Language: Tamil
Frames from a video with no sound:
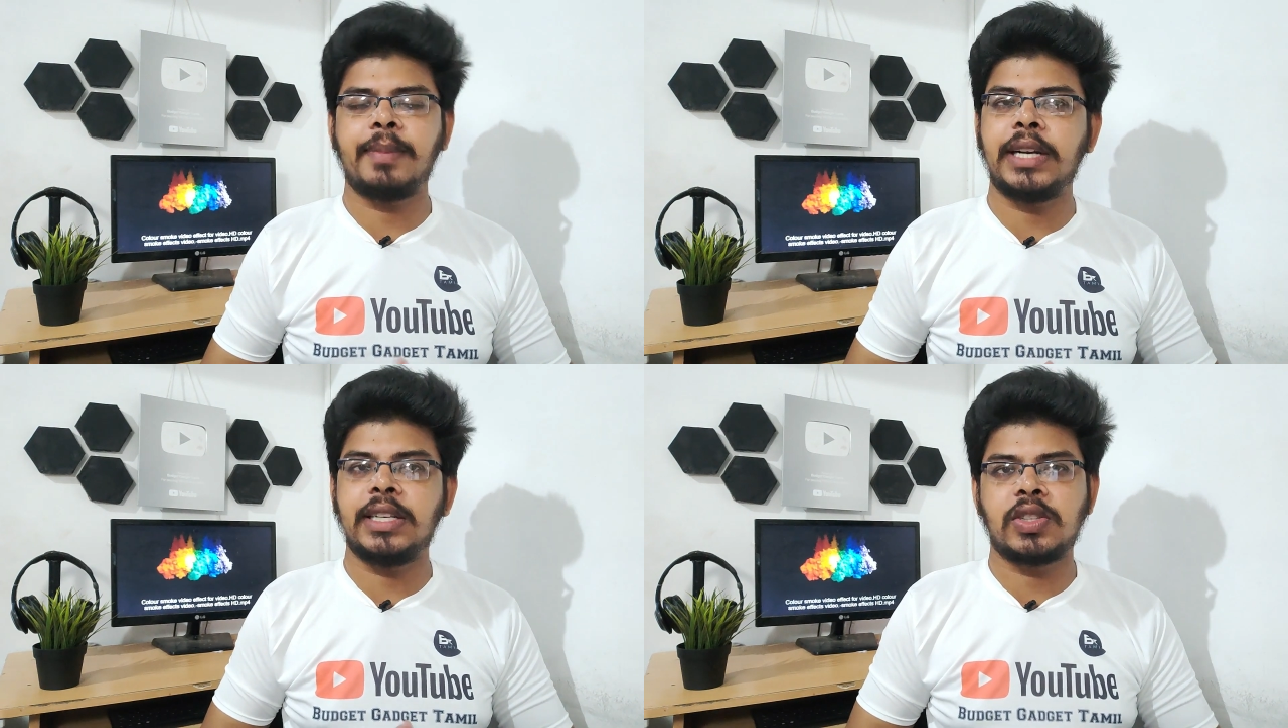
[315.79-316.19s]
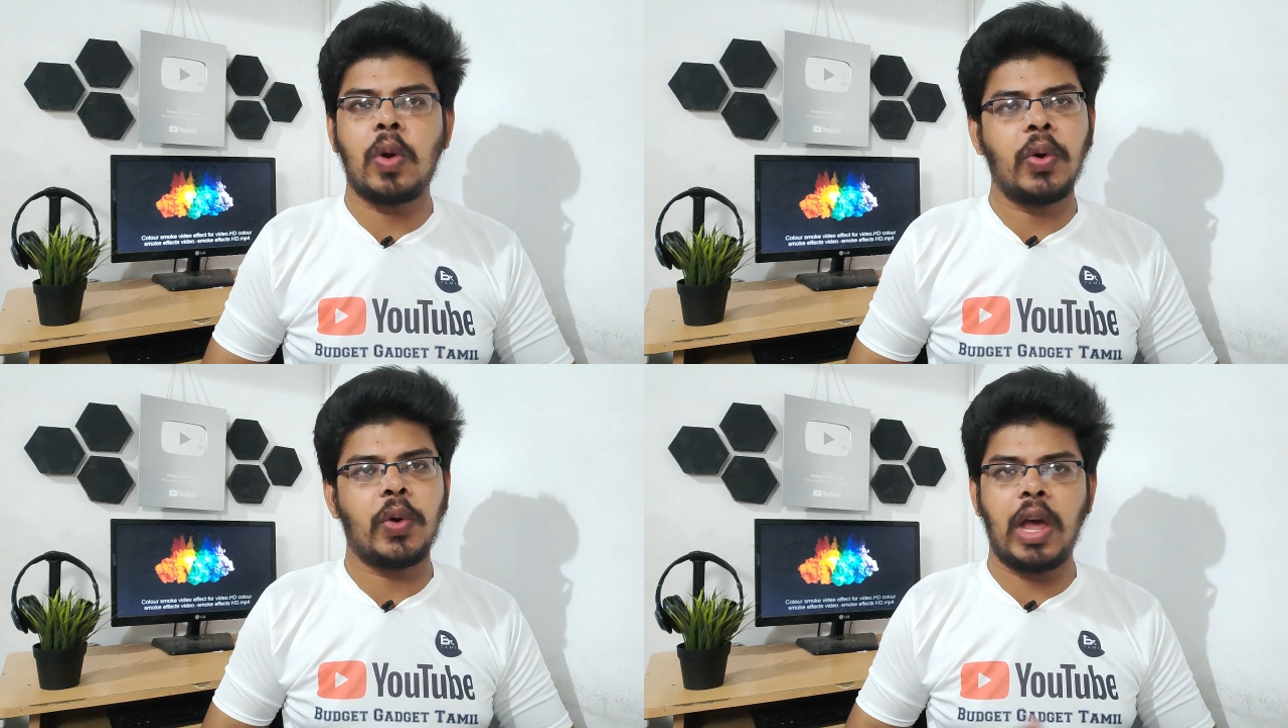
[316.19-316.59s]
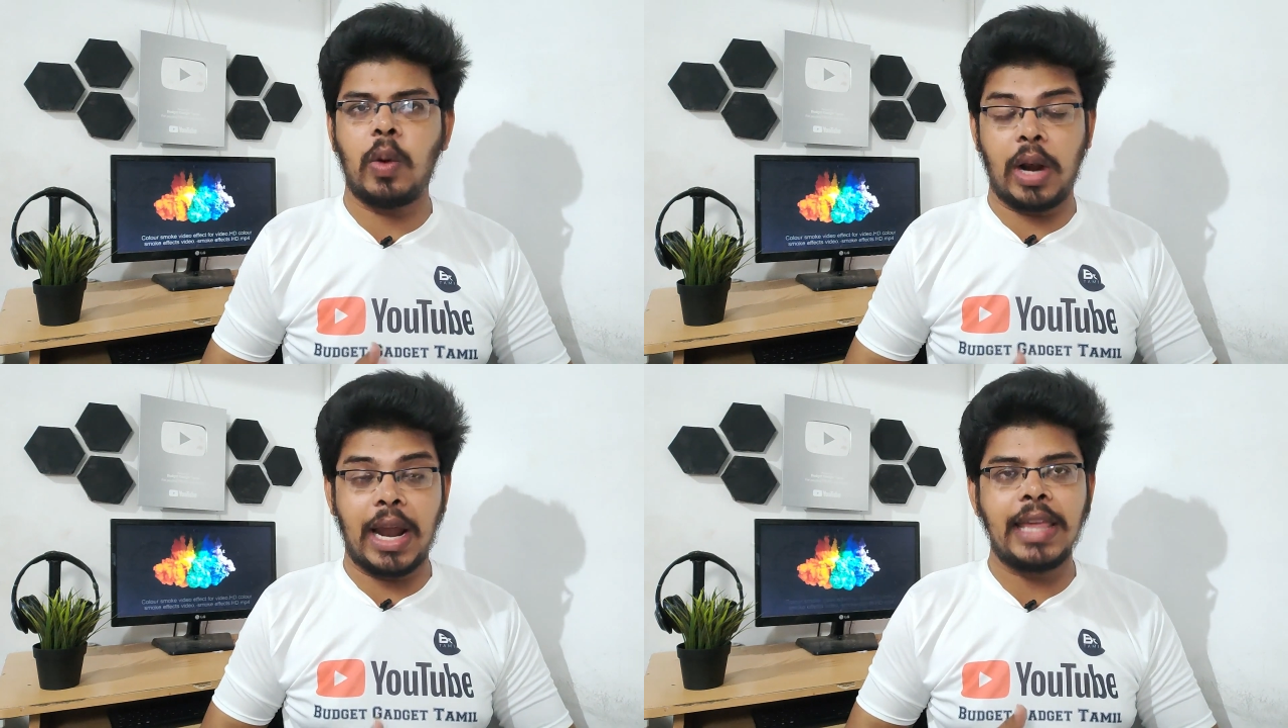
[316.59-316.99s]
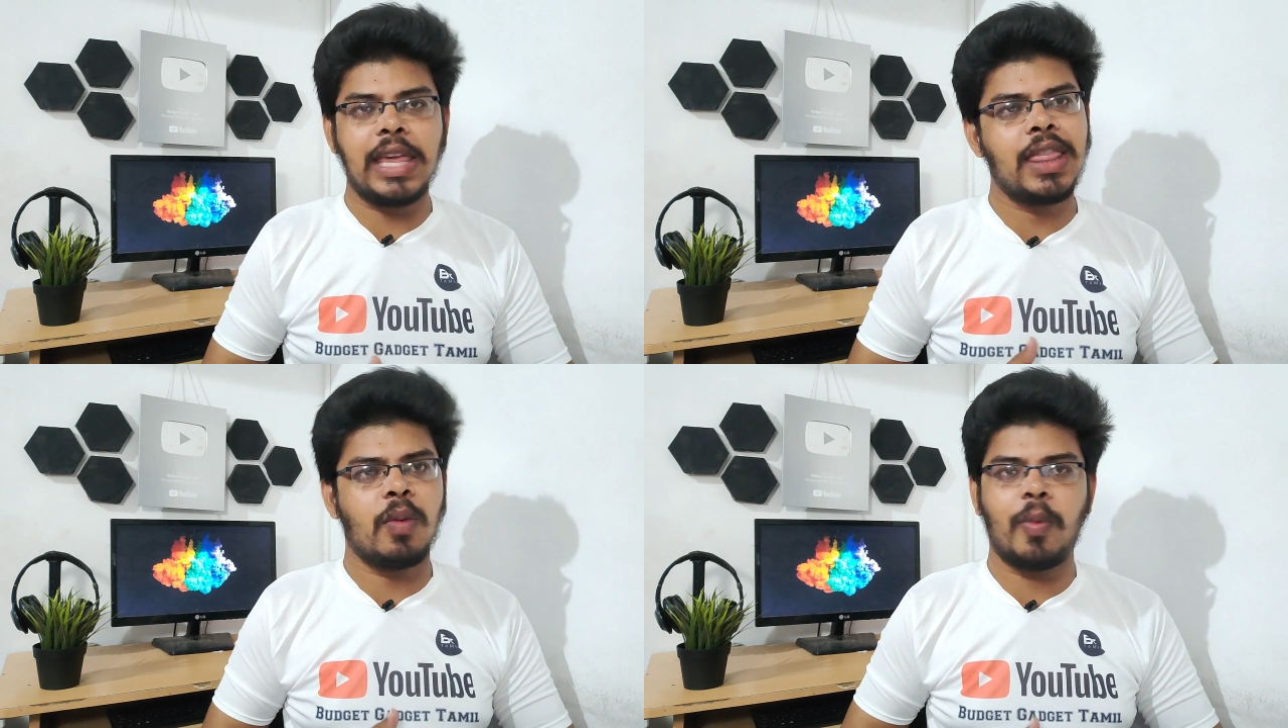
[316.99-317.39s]
ரூபாய் டிஸ்கவுண்டோட
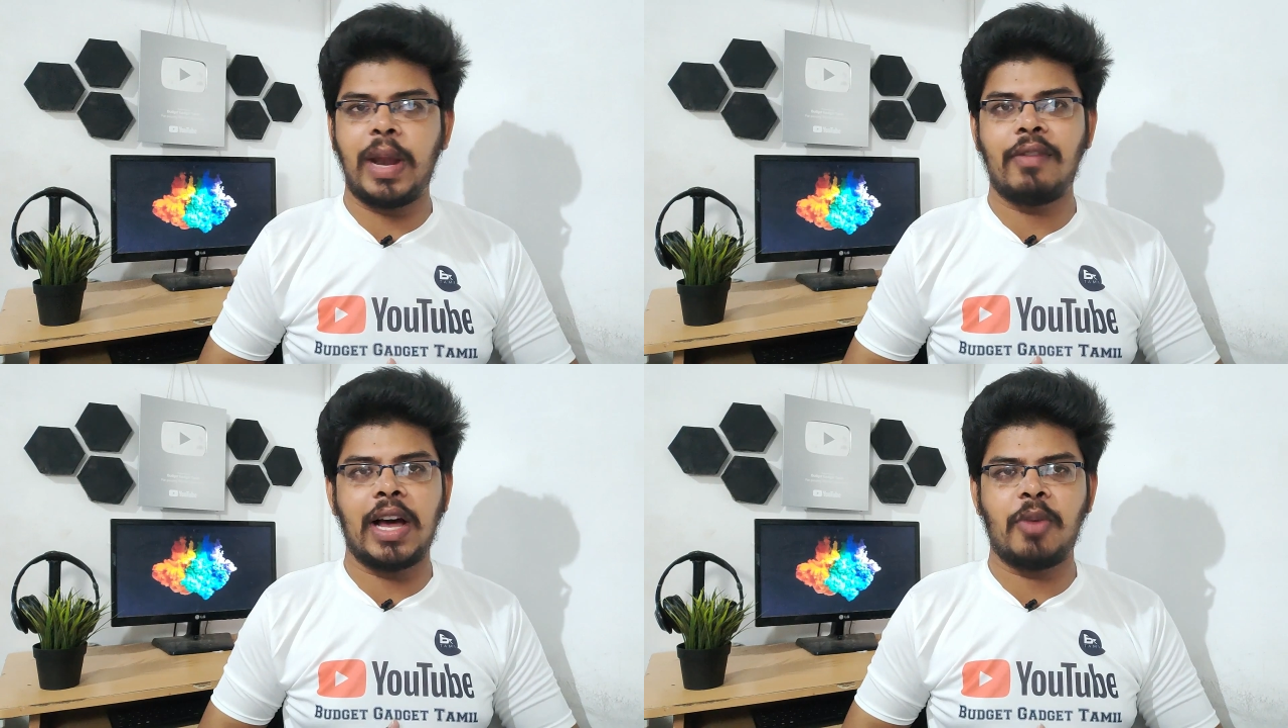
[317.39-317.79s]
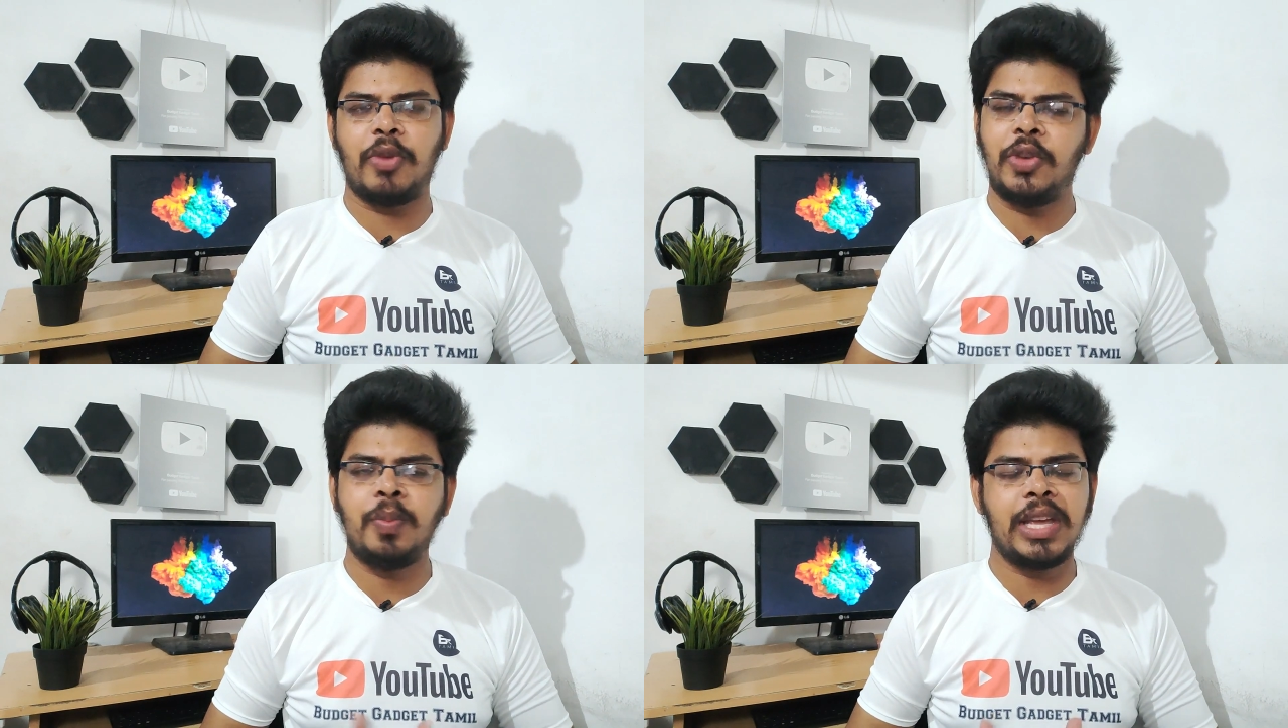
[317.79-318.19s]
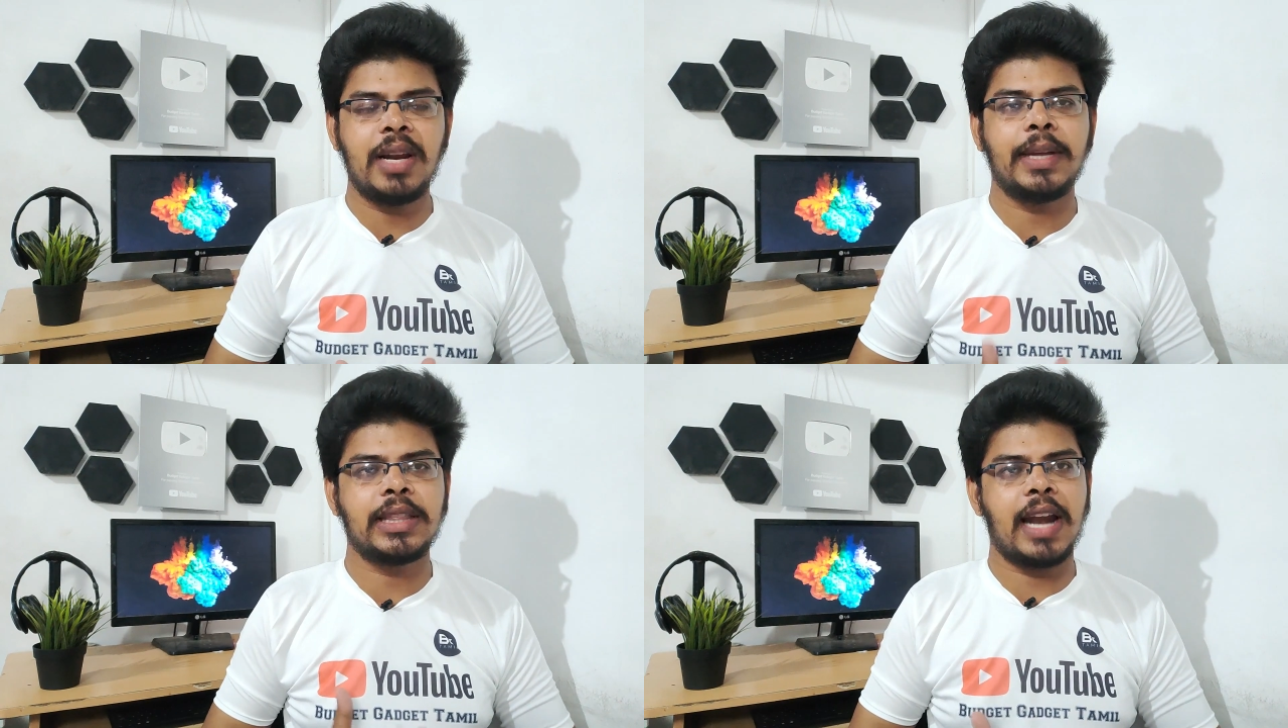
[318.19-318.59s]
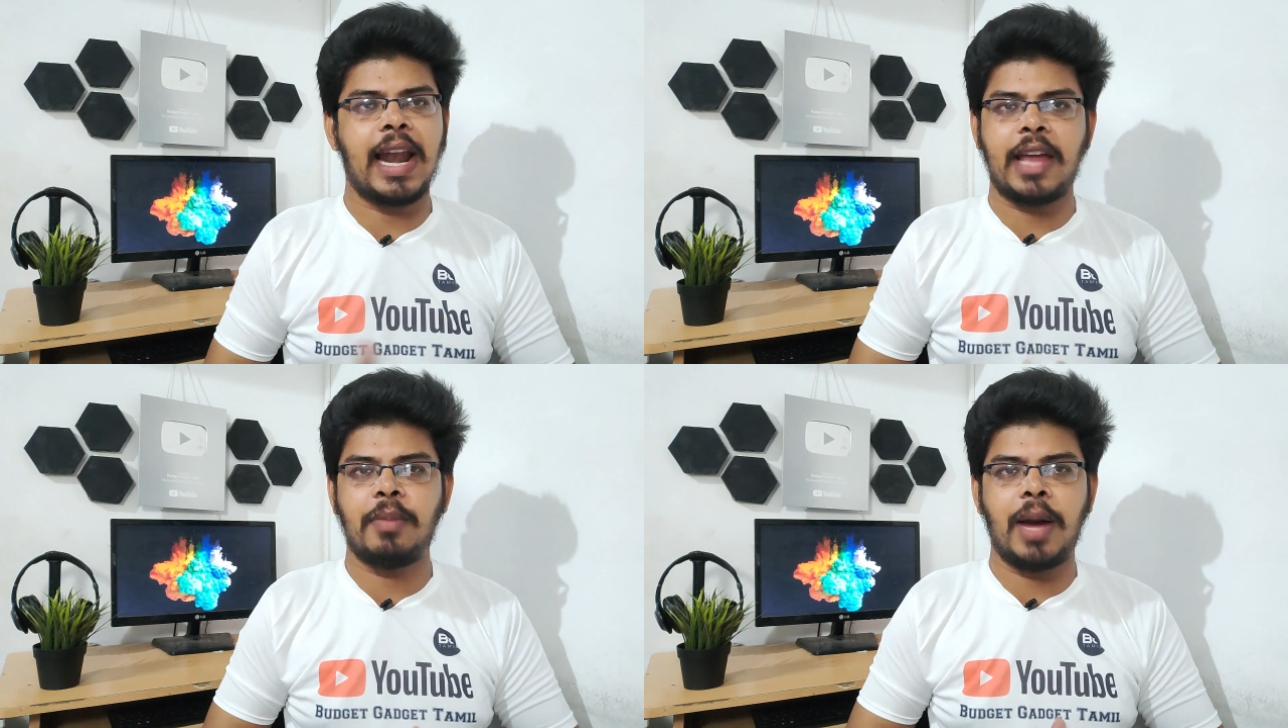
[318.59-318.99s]
உங்களால் இந்த மொபைலை வாங்க முடியும் இருபத்தி
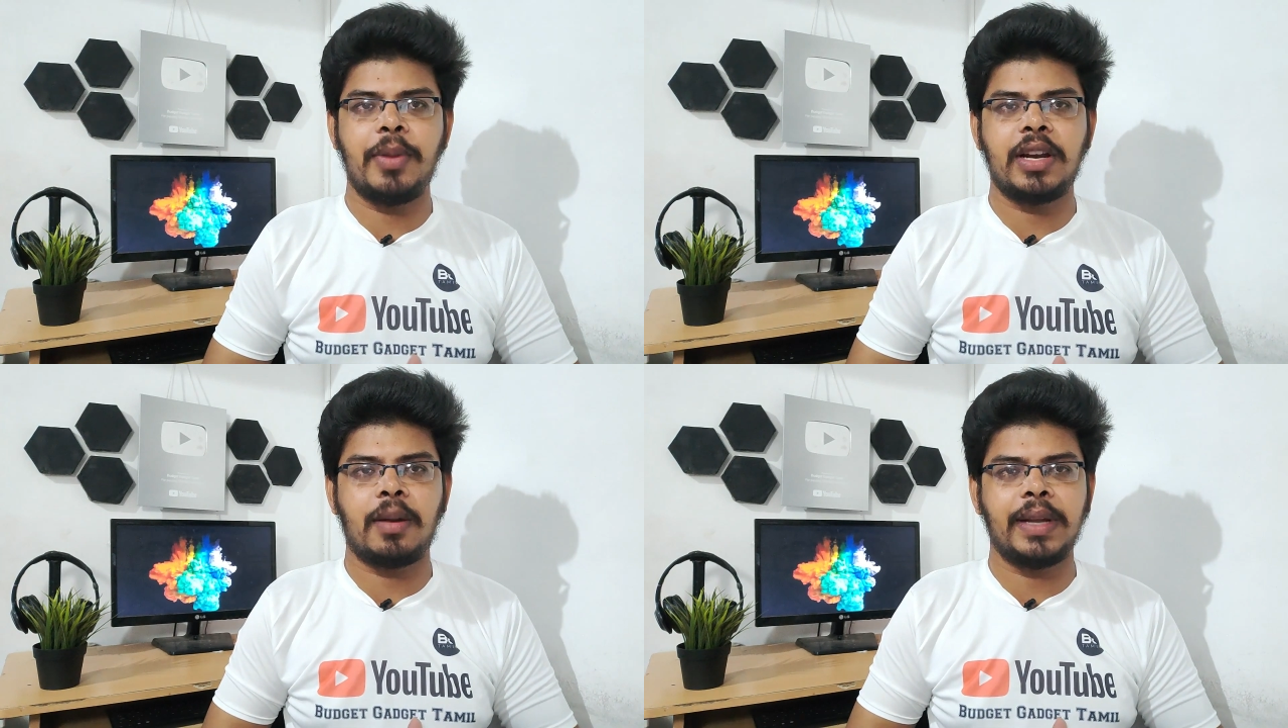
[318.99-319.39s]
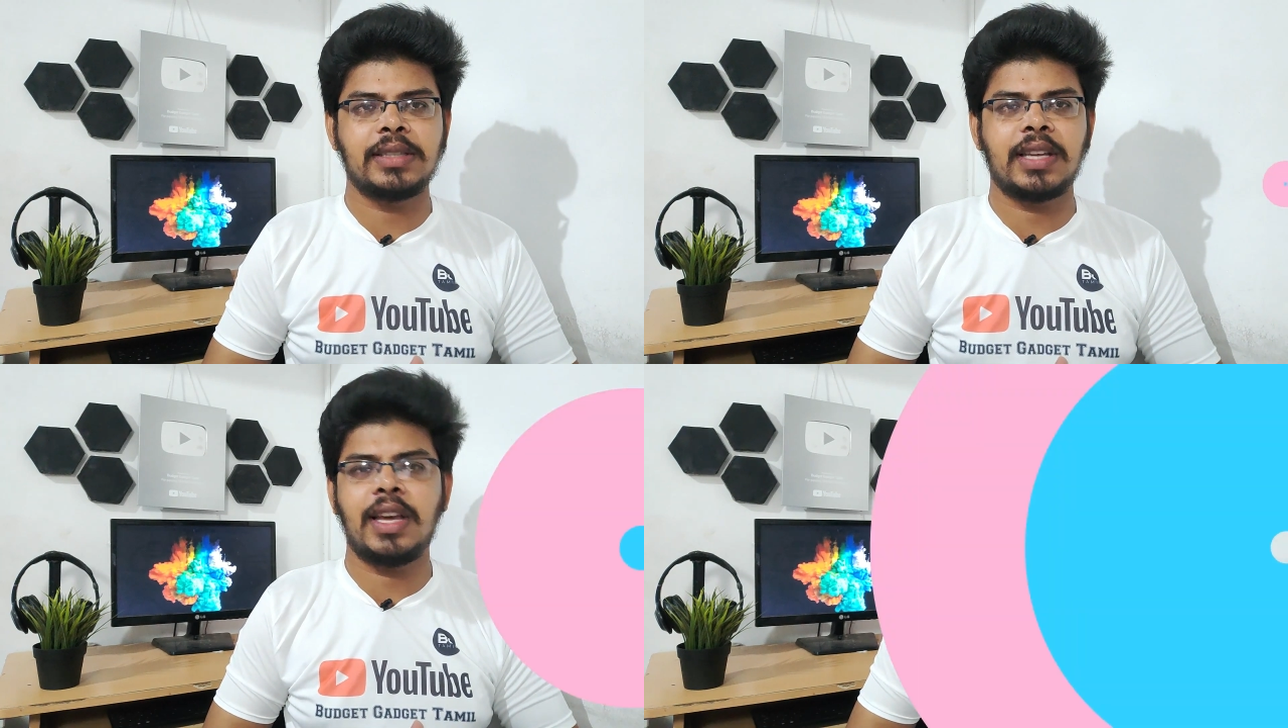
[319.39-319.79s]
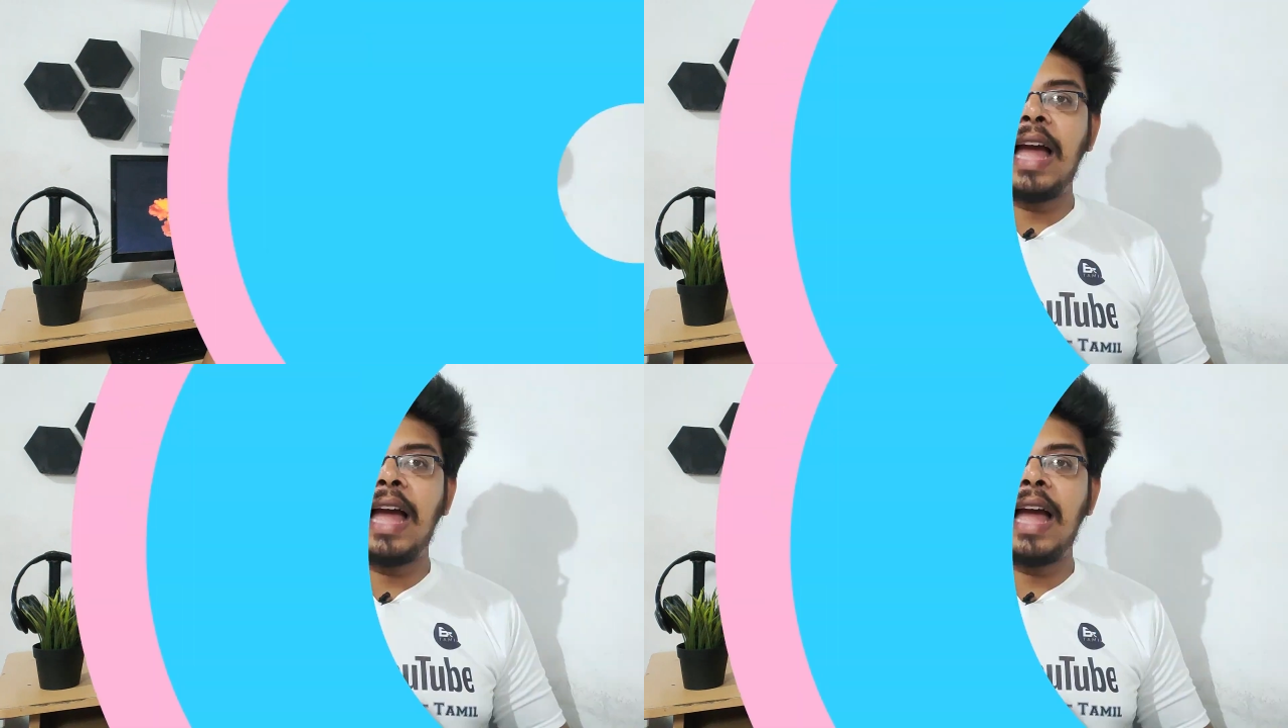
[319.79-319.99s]
நாலாயிரம் ரூபாய் அப்படின்ற ப்ரைஸ்க்கு